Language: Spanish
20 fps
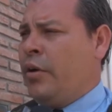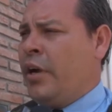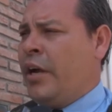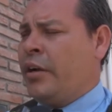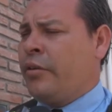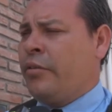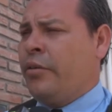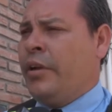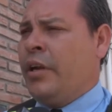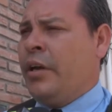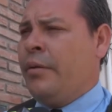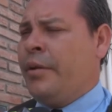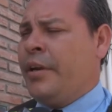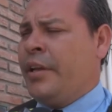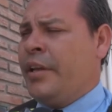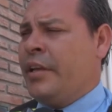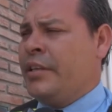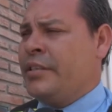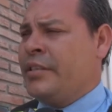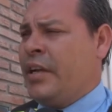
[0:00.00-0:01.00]
largo de la
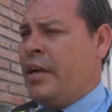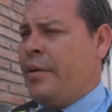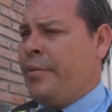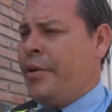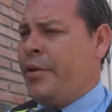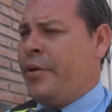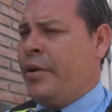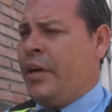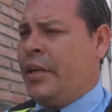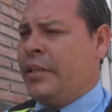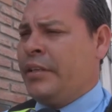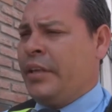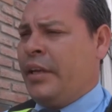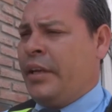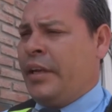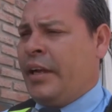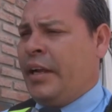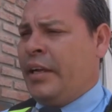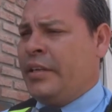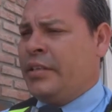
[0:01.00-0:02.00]
avenida Sabio
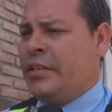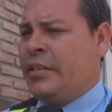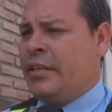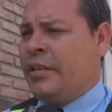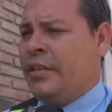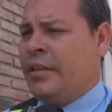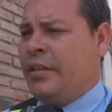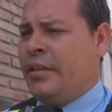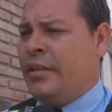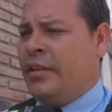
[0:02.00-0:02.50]
hasta calle